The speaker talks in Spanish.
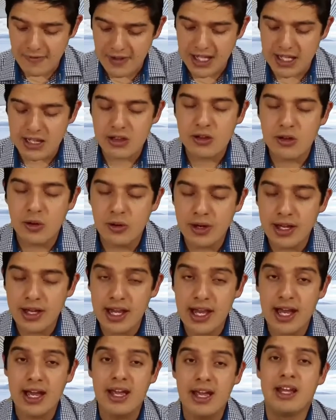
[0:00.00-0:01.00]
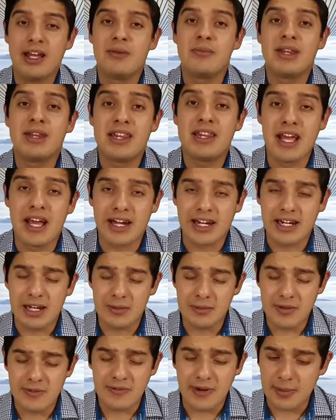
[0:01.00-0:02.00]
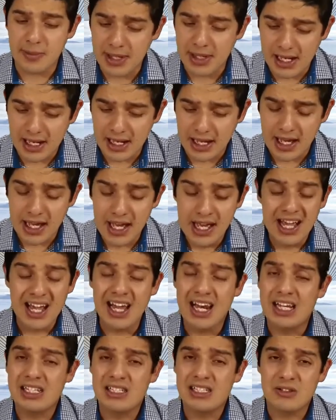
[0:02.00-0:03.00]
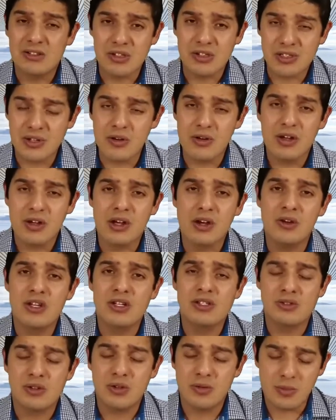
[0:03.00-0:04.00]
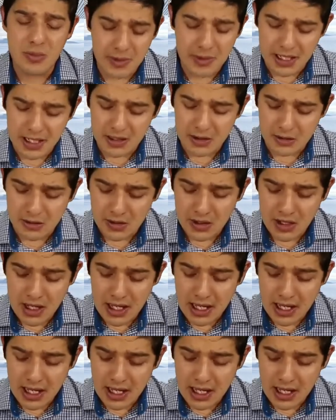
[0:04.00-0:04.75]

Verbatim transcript: victoria en mi tierra, en mi familia, en la situación que hoy estoy viviendo.